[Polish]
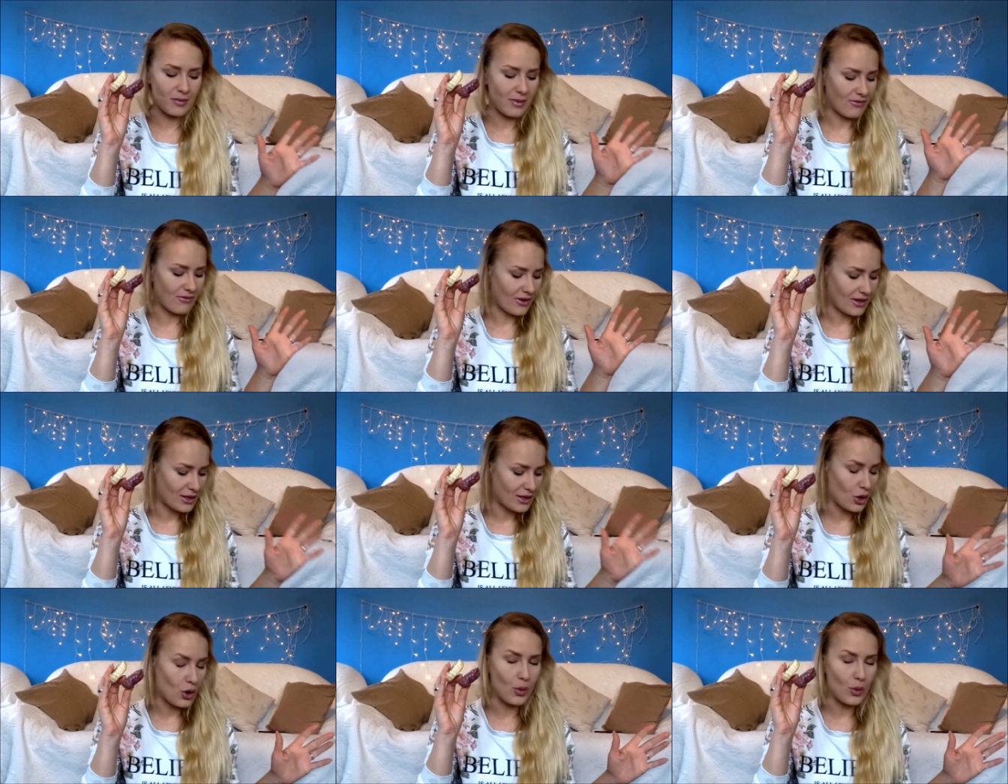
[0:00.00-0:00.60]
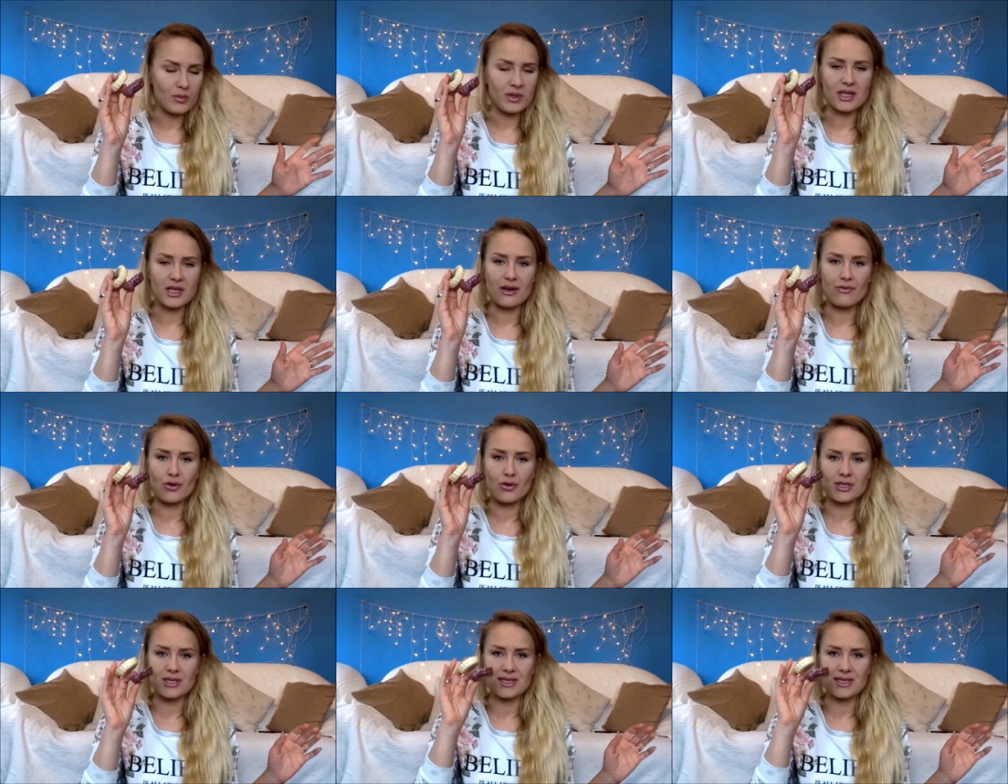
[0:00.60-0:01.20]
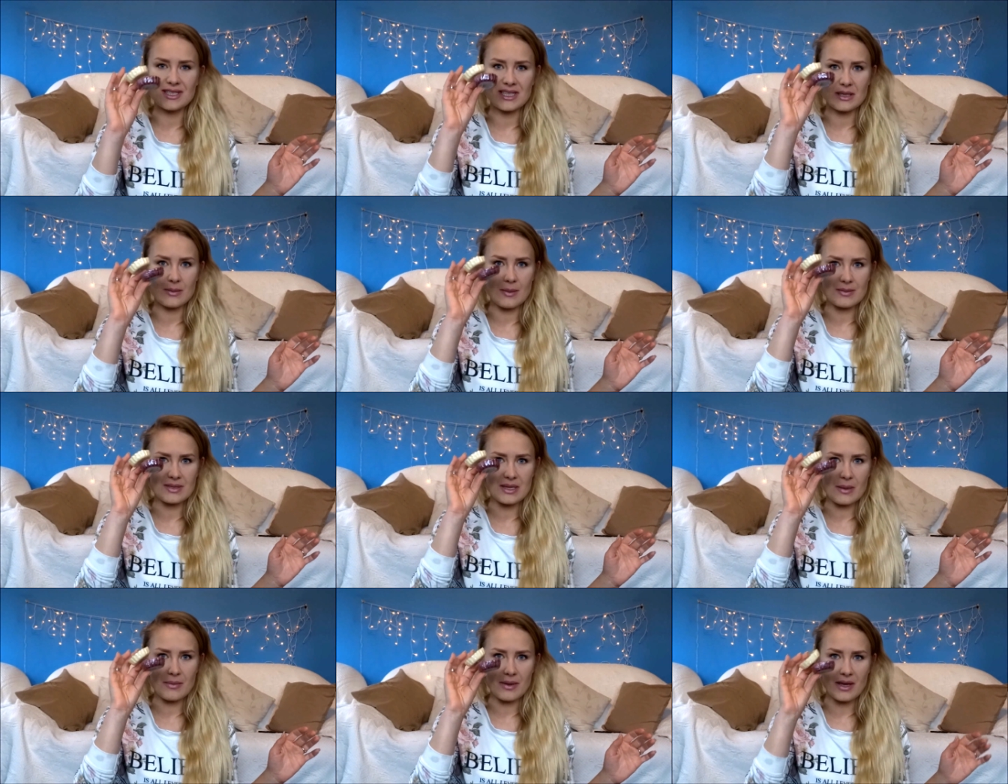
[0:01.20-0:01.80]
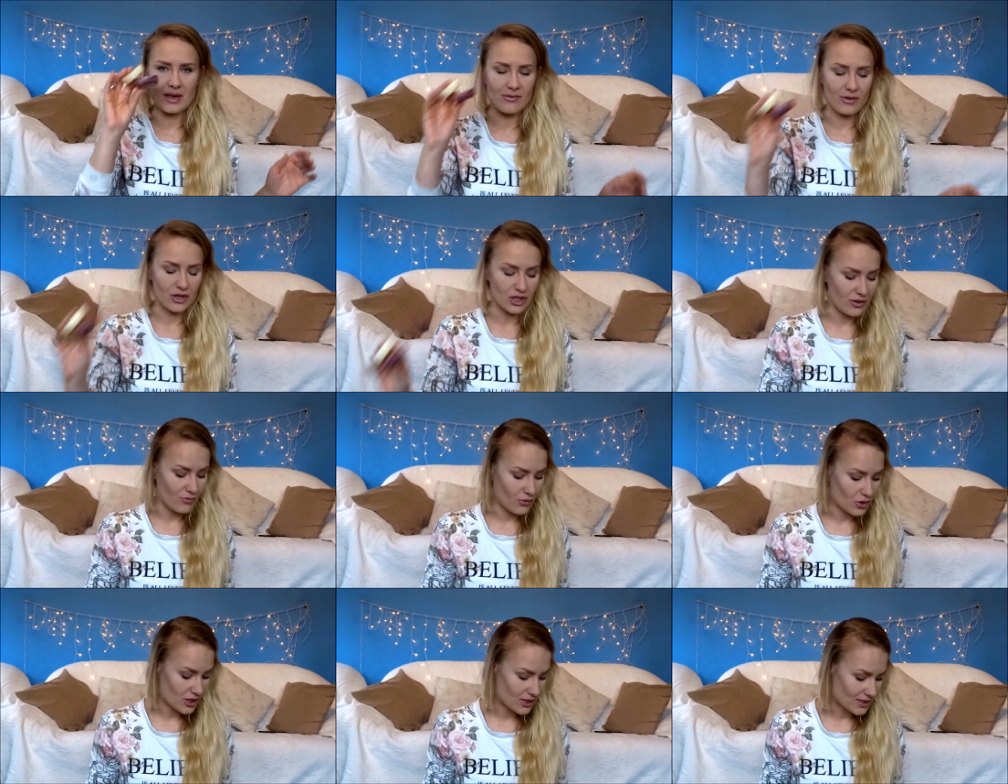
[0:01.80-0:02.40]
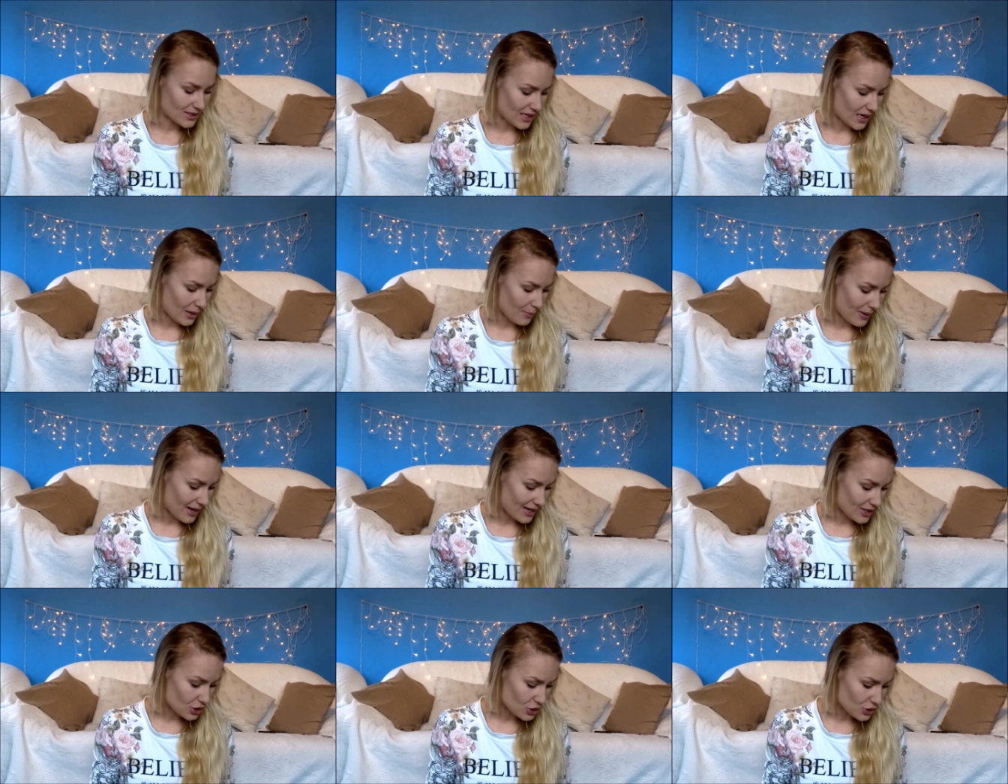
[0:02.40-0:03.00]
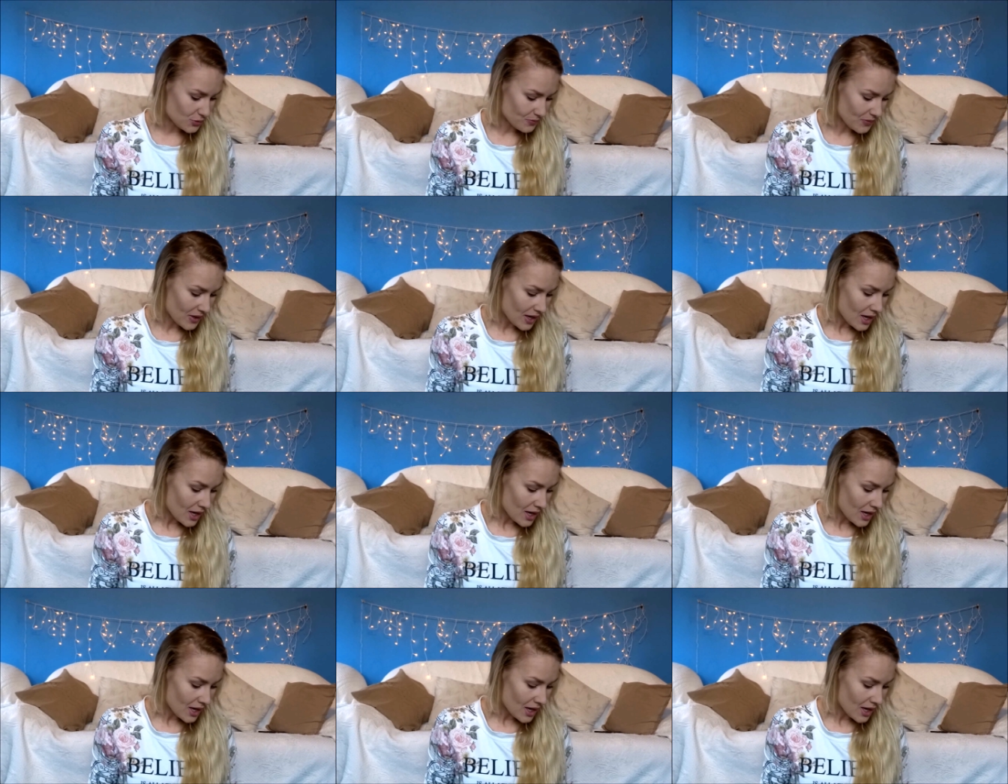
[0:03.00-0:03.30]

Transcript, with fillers: Mam fajny kominek w łazience i mam zamiar właśnie w łazience je palić.